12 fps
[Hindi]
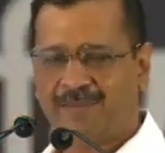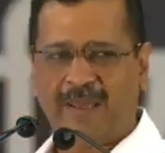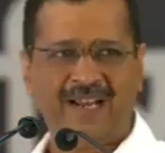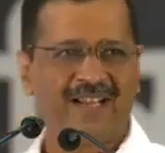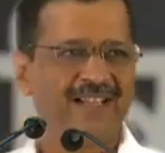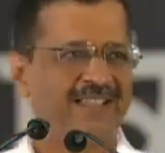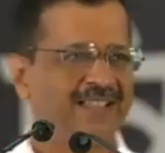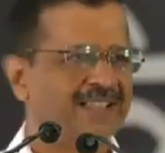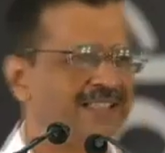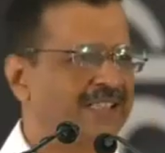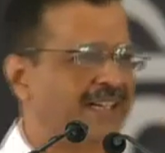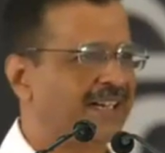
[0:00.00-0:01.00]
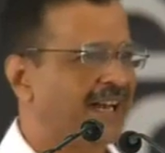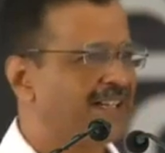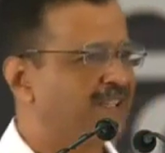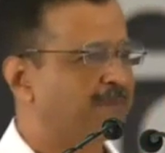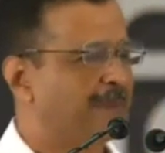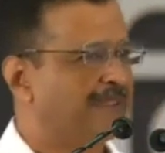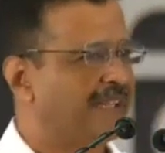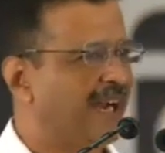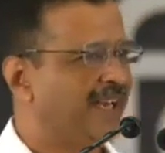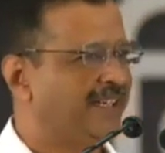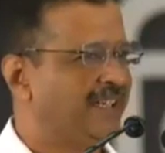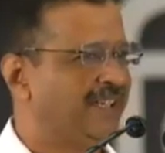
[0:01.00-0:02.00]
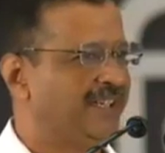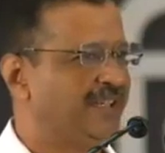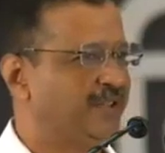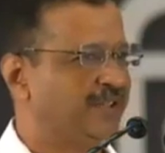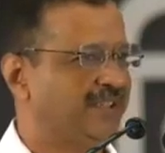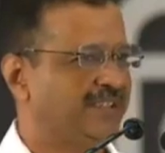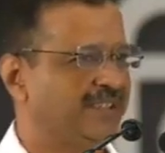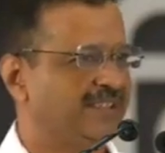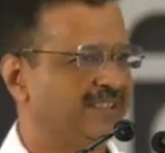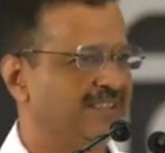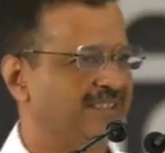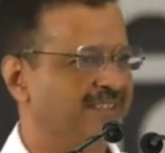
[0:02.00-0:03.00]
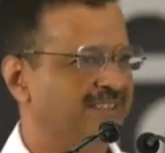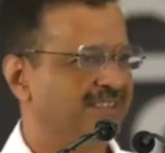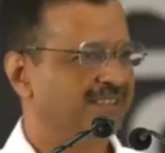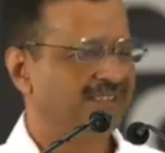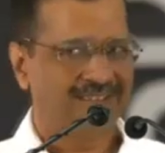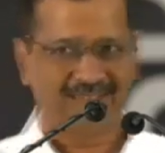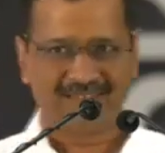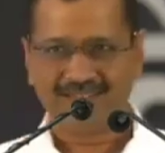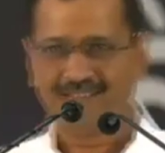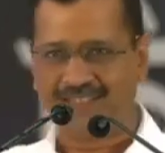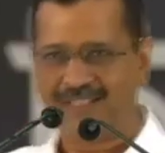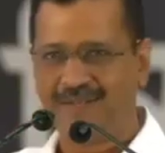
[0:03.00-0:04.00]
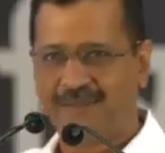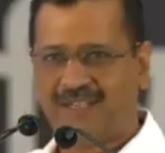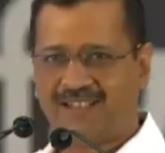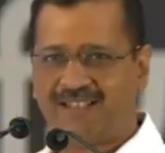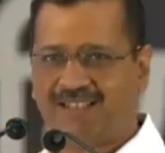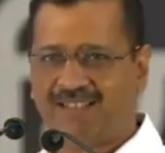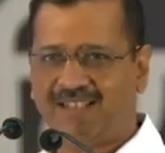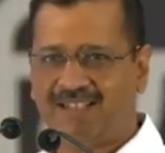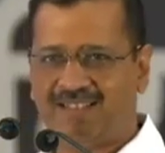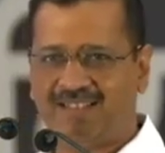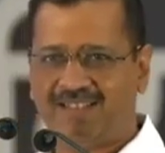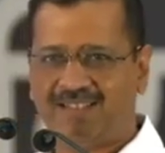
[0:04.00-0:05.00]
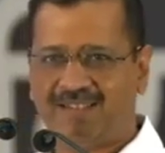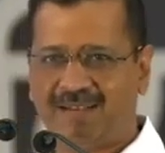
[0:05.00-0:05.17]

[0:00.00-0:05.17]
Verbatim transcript: पहले कहते थे सरकारी अस्पताल ठीक नहीं हो सकते थे दिल्ली में करके दिखा दिया